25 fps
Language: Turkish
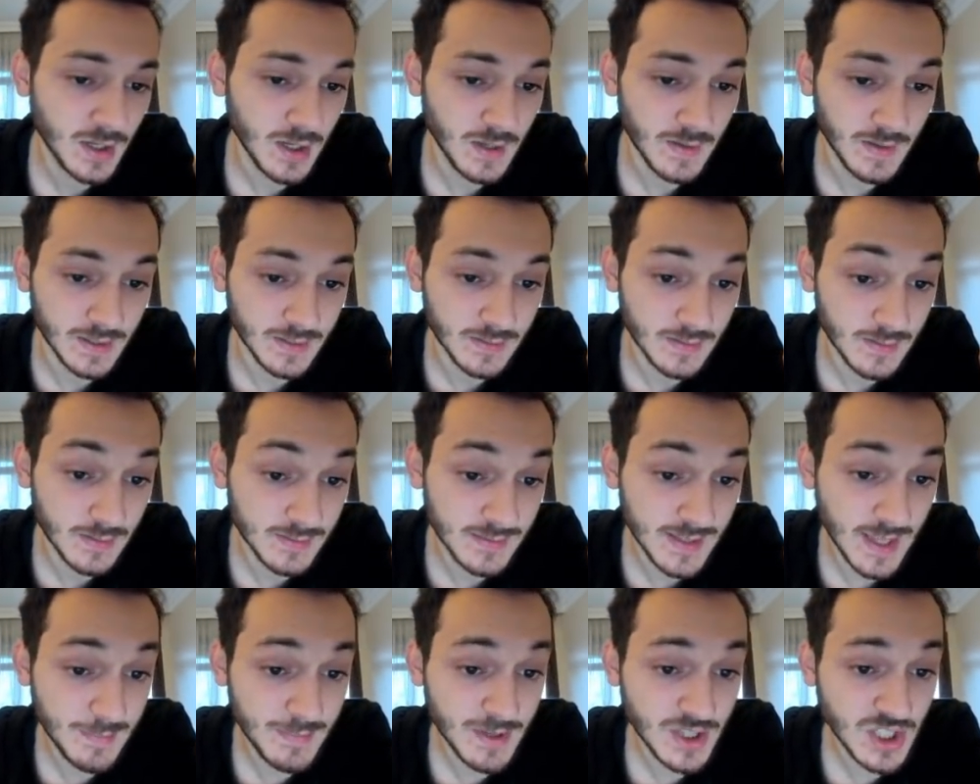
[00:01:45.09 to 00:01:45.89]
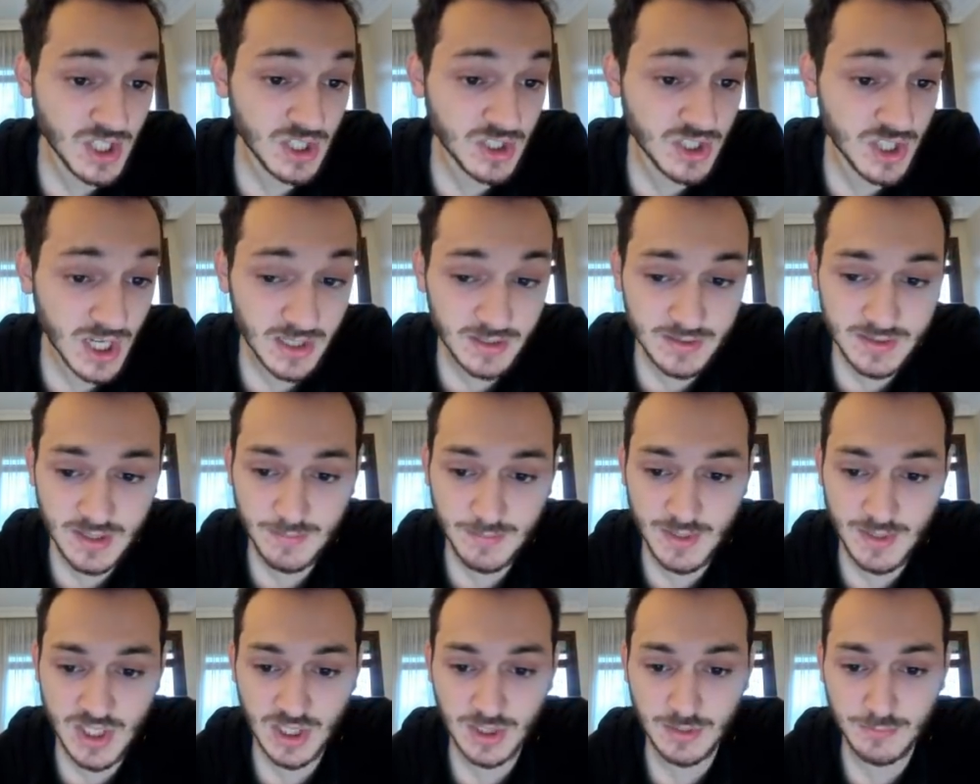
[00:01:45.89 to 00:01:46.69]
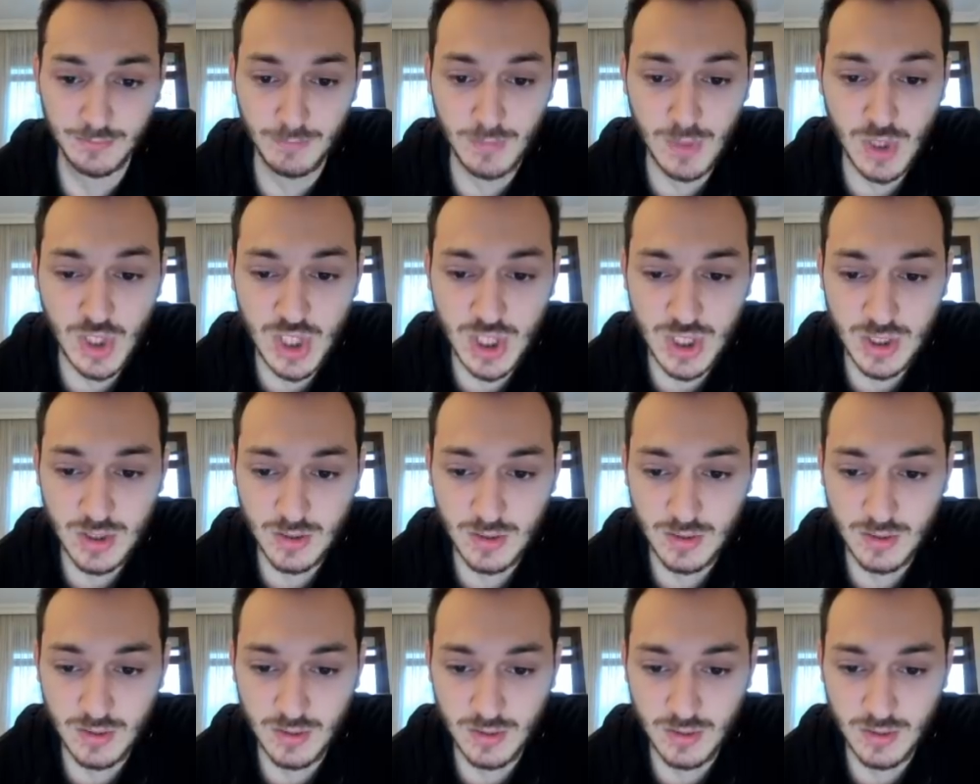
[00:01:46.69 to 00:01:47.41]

Evet D5'e C alır D5 alınmış.